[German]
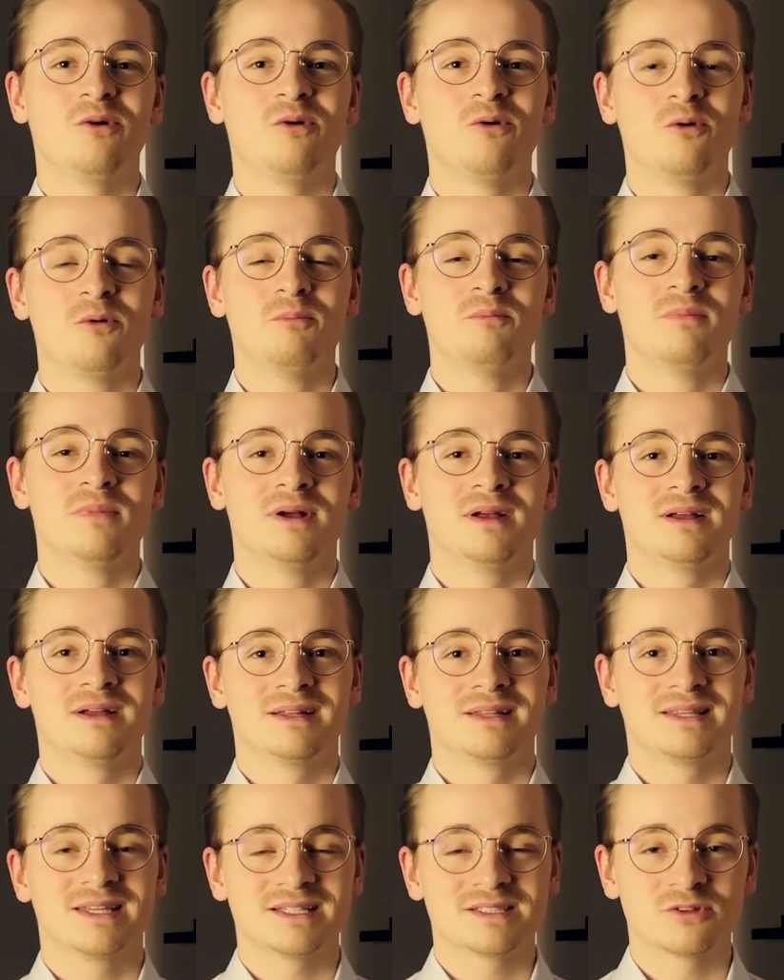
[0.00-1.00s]
um
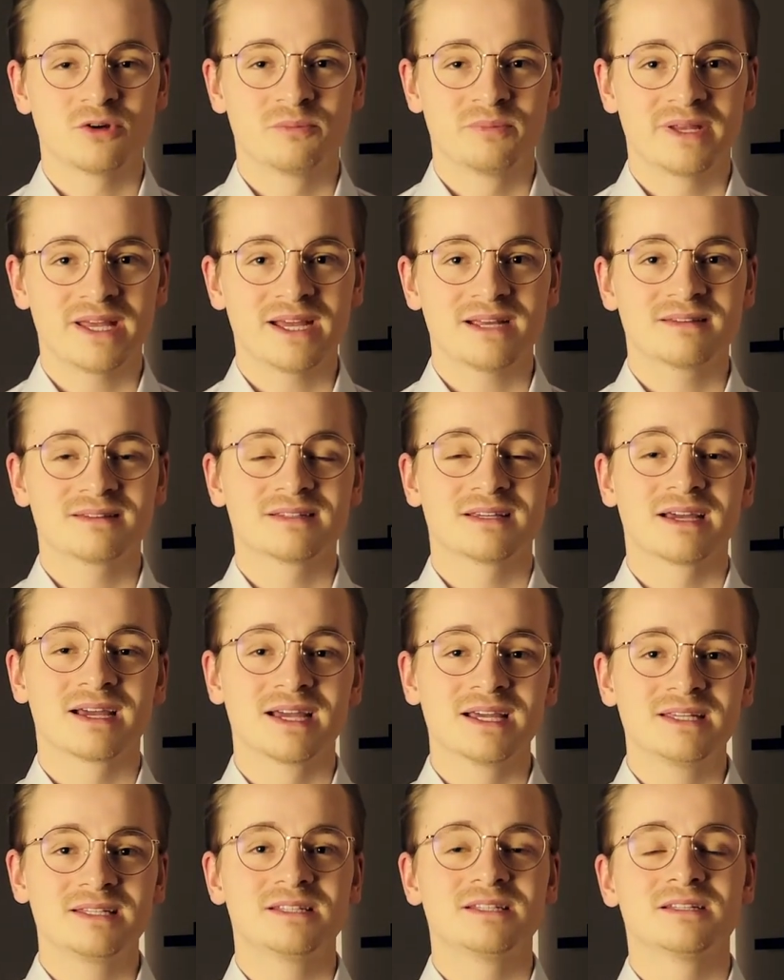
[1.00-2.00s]
das Objekt
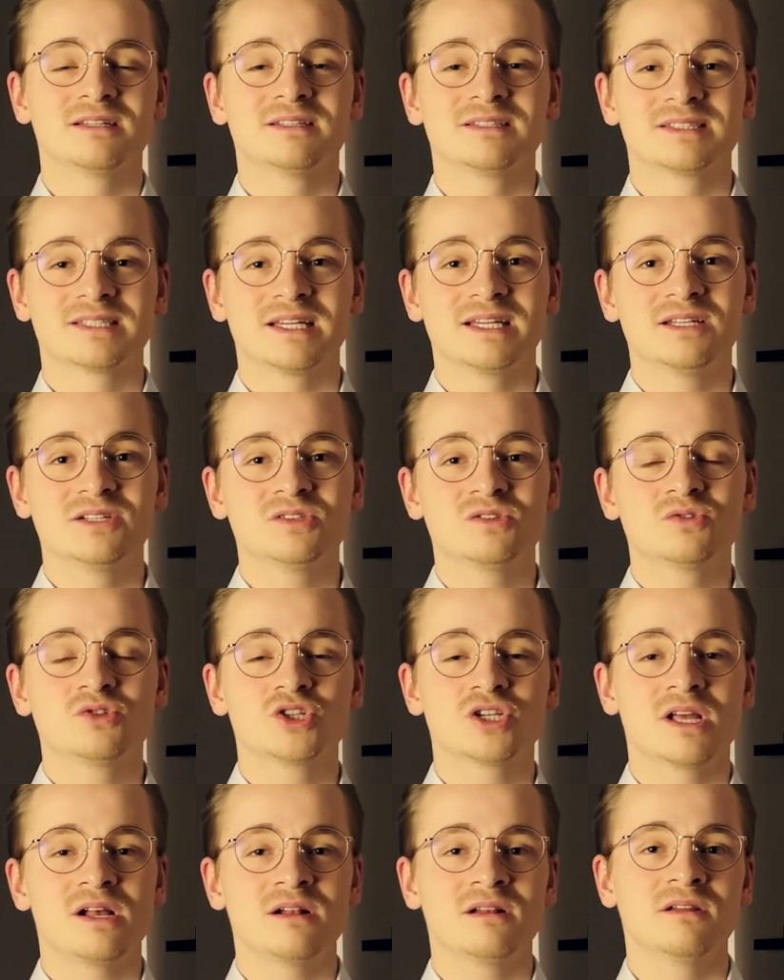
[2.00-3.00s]
richtig in Szene zu
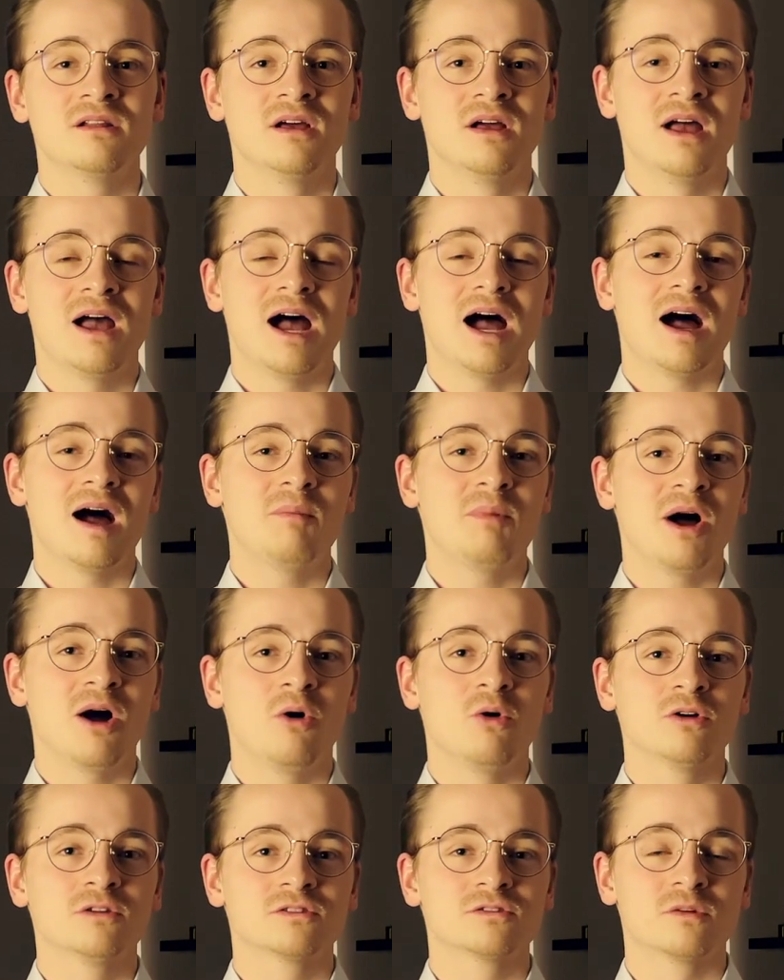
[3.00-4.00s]
stellen, aber
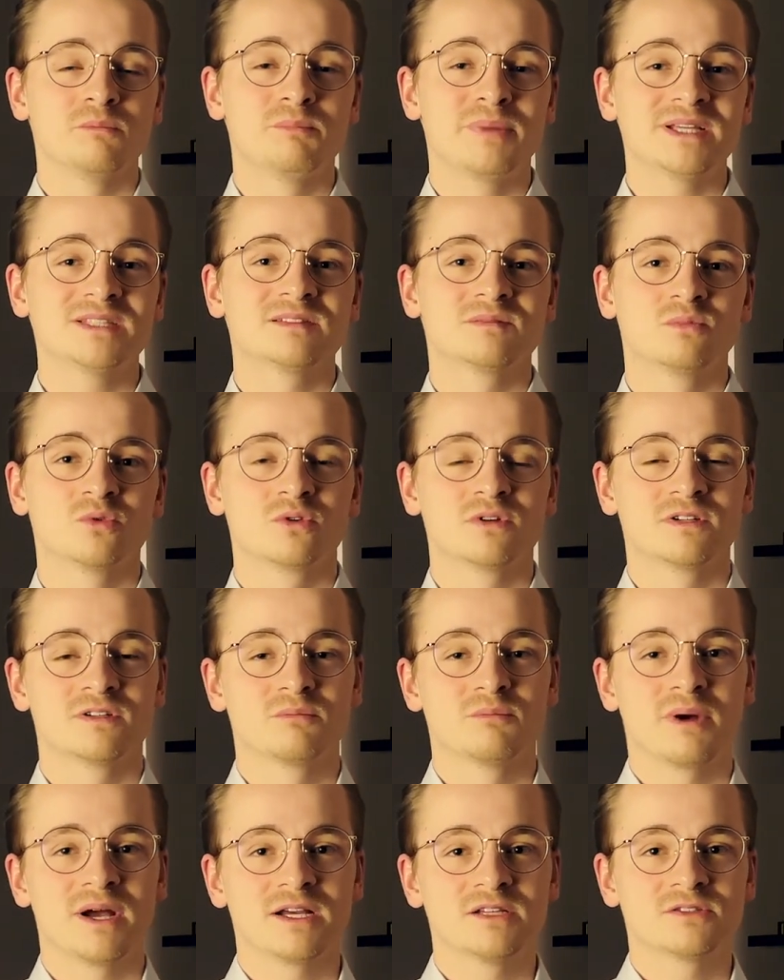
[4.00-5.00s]
auch zum
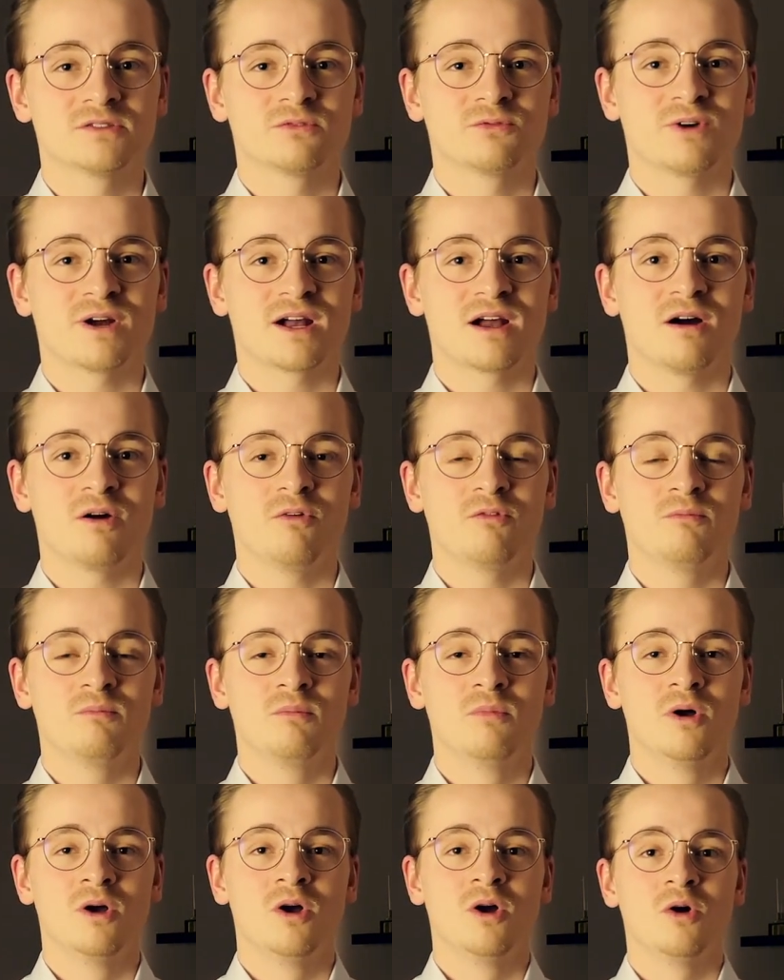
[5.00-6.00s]
bestmöglichen Preis zu verkaufen.